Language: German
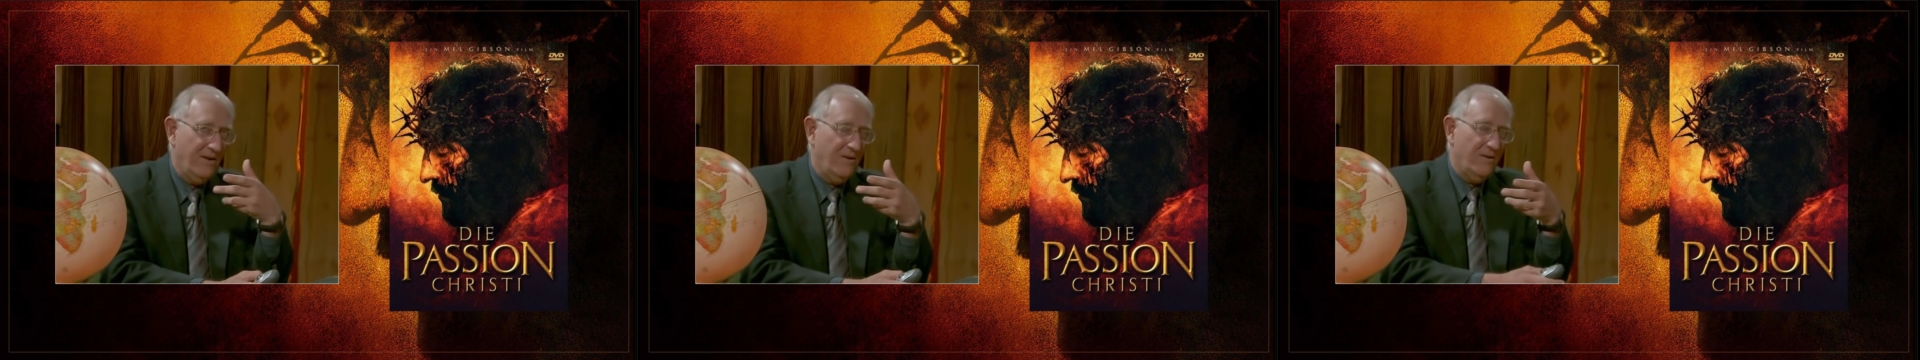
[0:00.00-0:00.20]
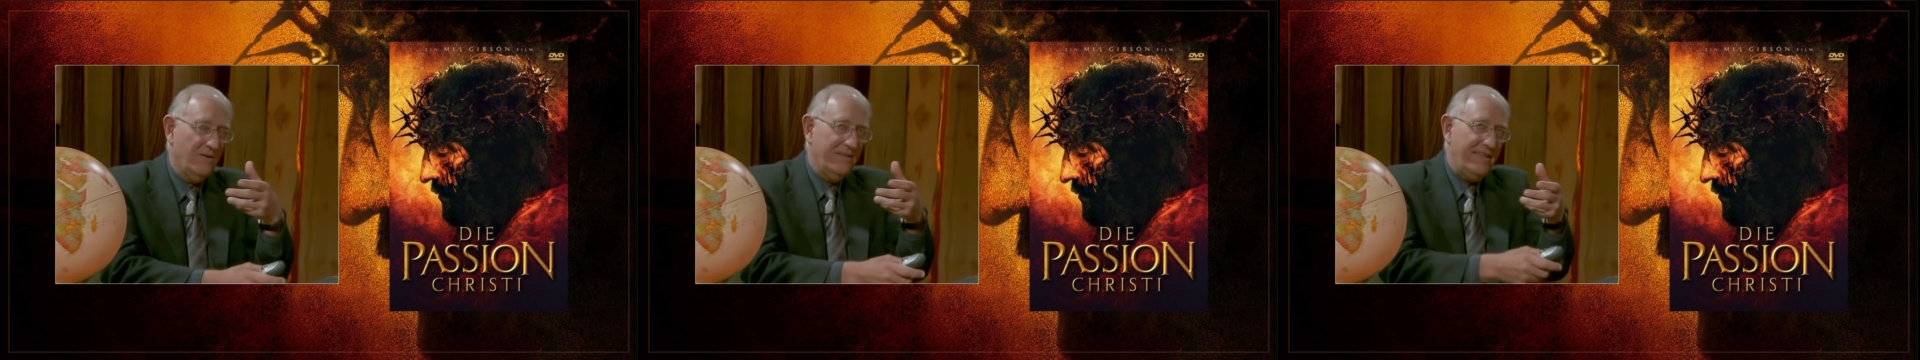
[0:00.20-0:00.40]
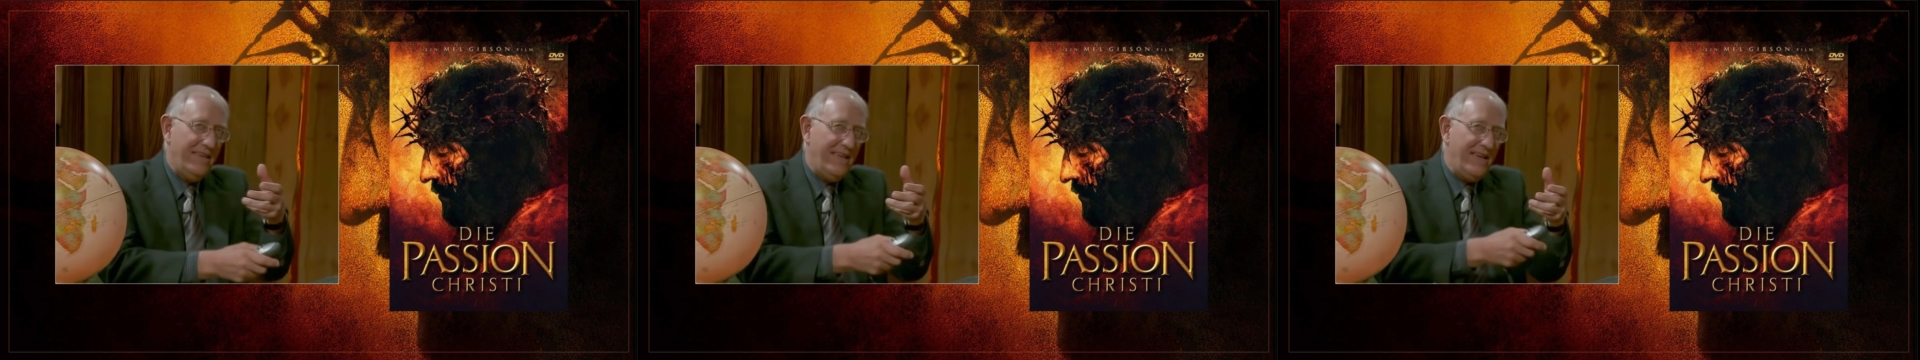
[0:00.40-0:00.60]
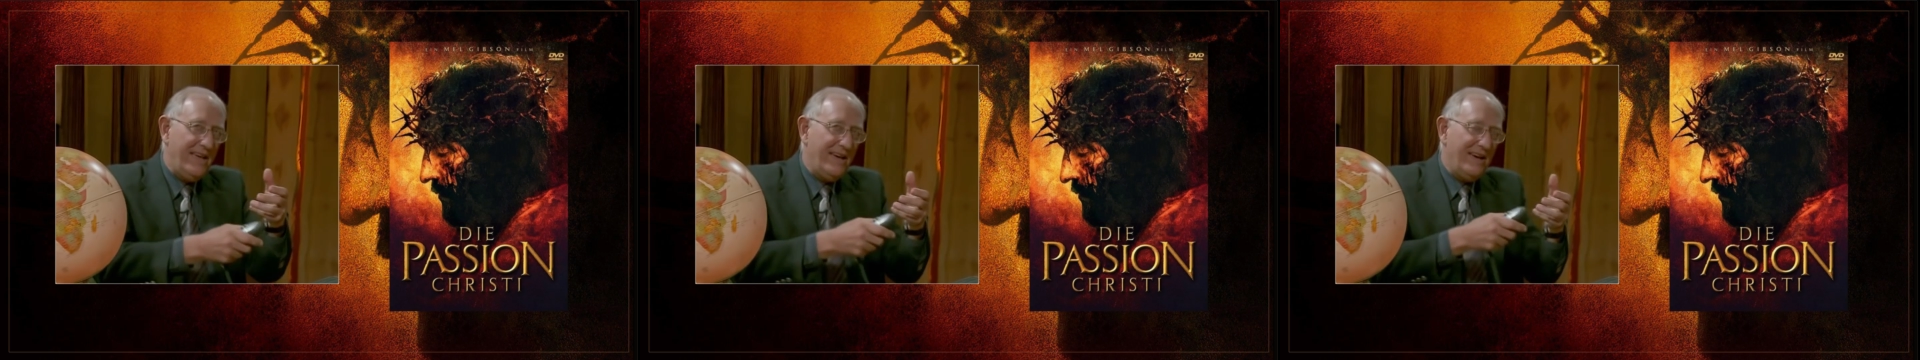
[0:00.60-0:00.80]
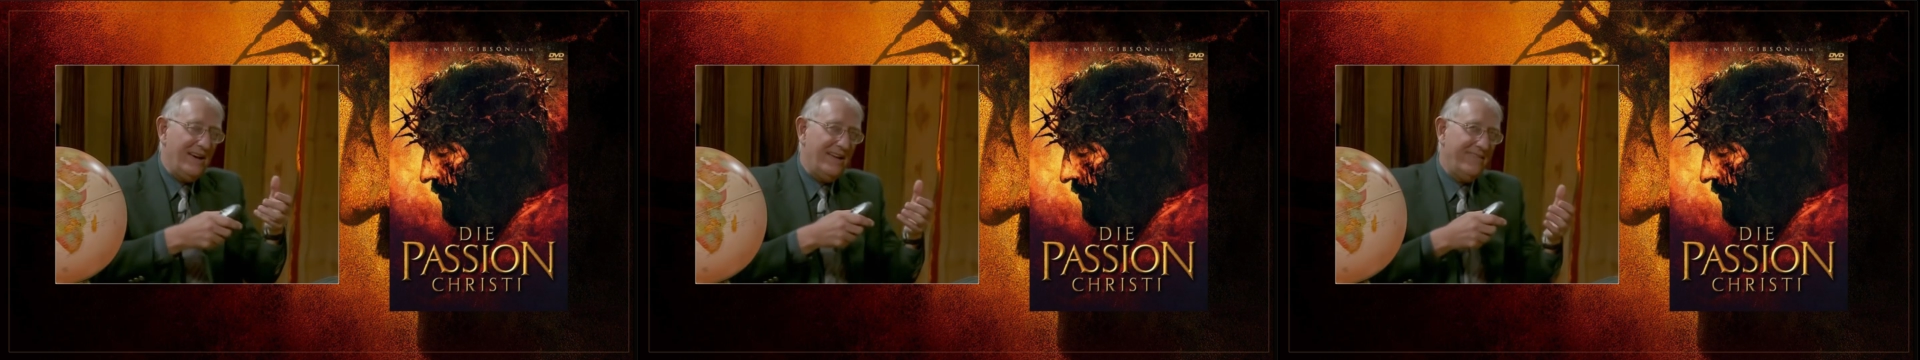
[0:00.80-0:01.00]
Und
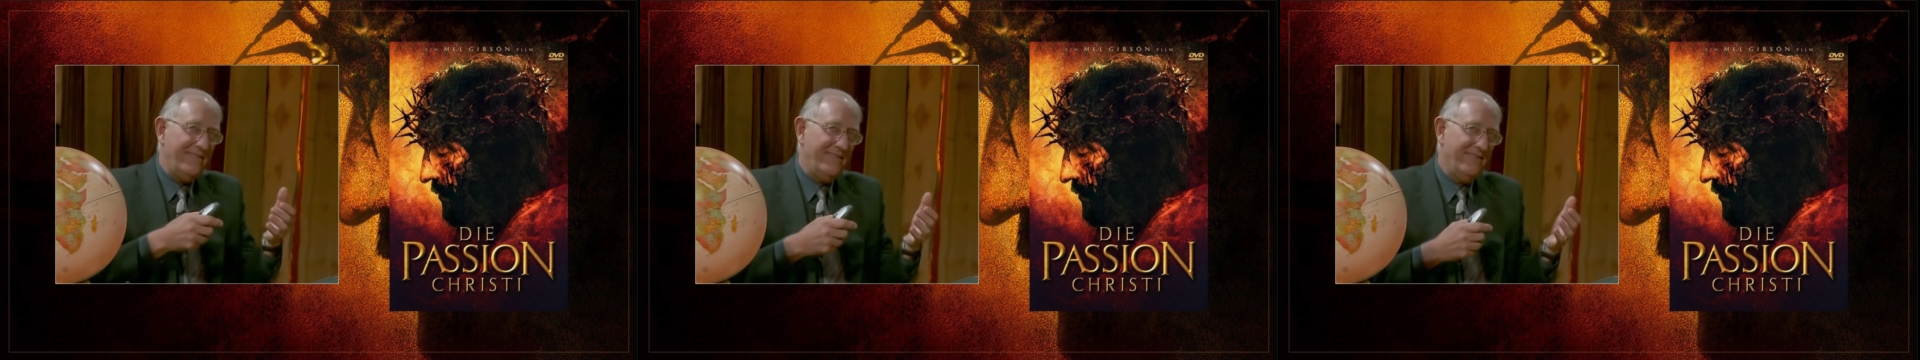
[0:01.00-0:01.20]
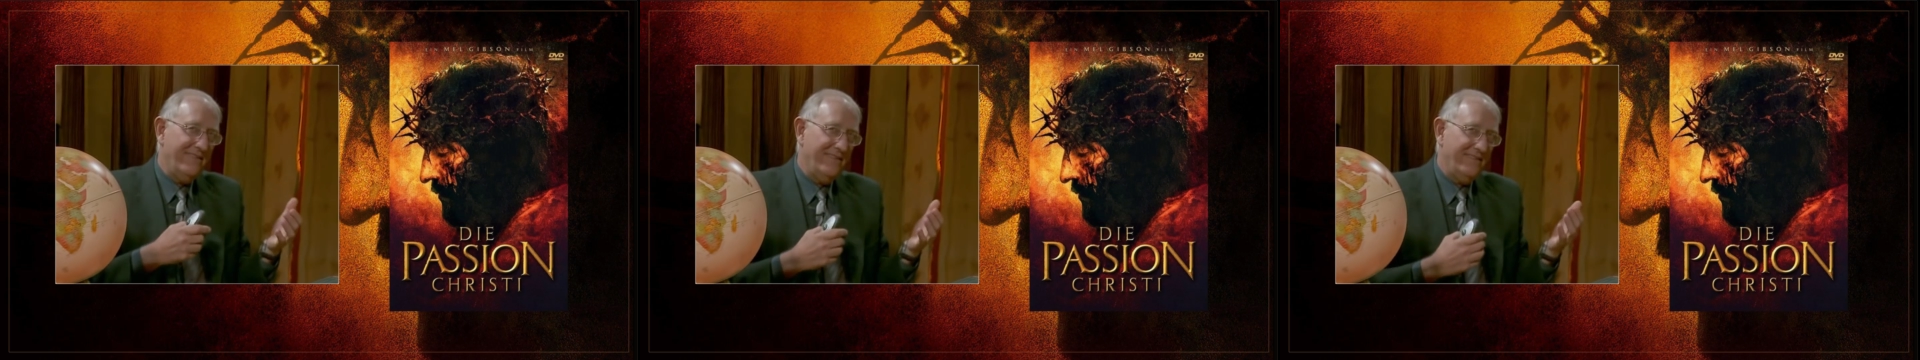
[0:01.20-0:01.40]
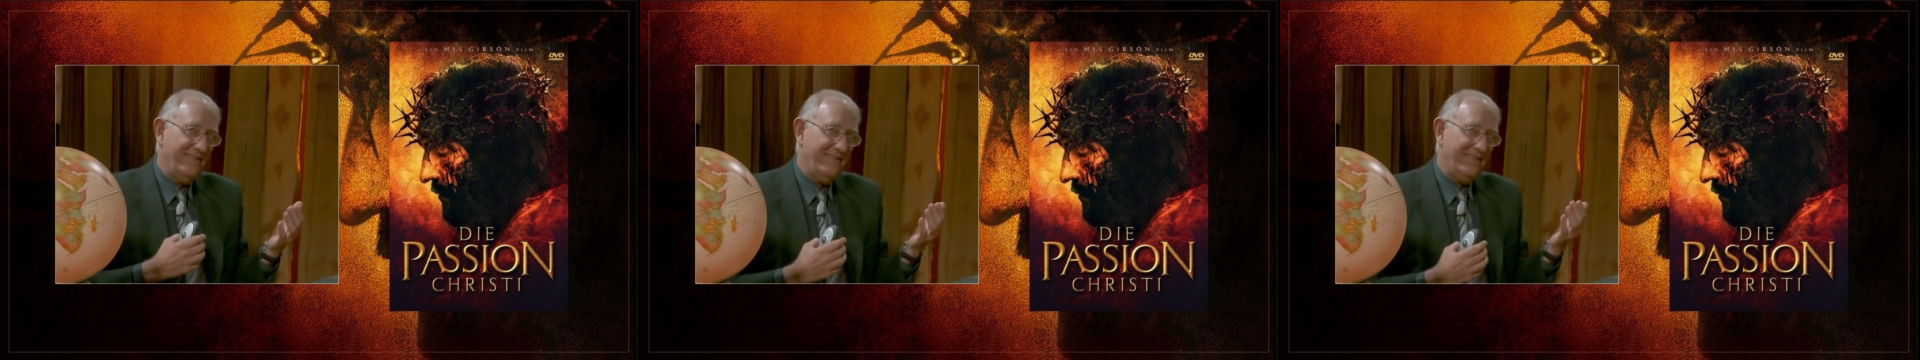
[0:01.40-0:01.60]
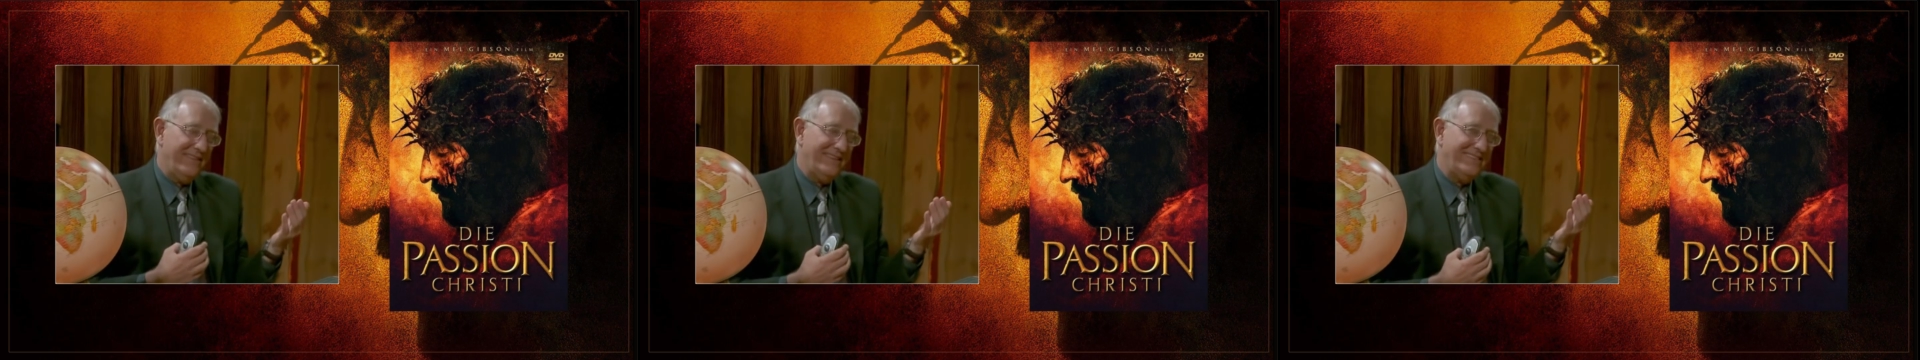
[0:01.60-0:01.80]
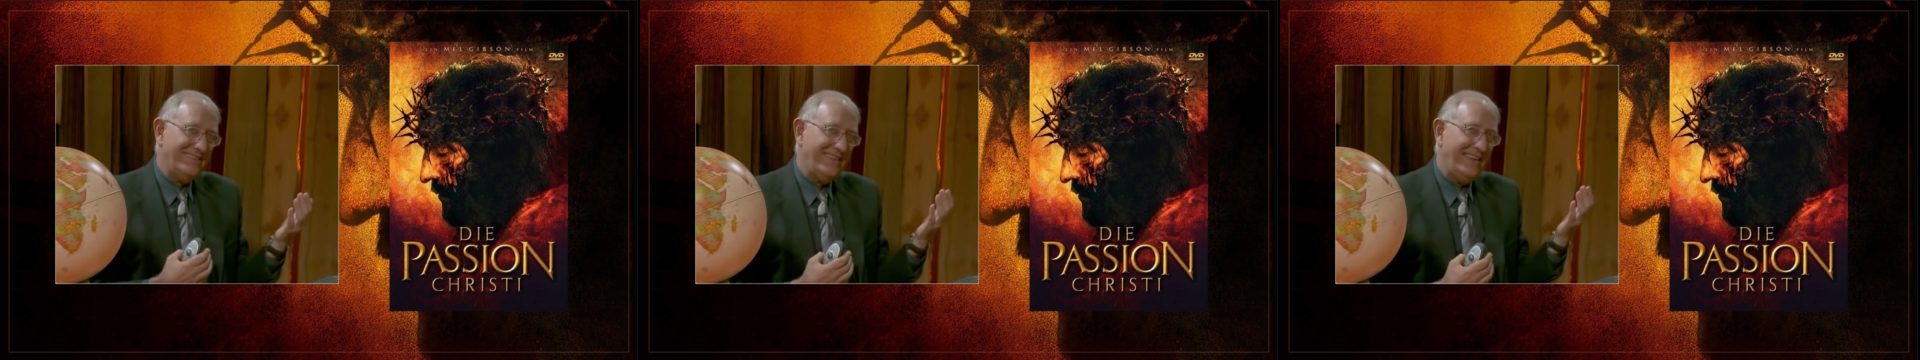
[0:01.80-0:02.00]
er hat das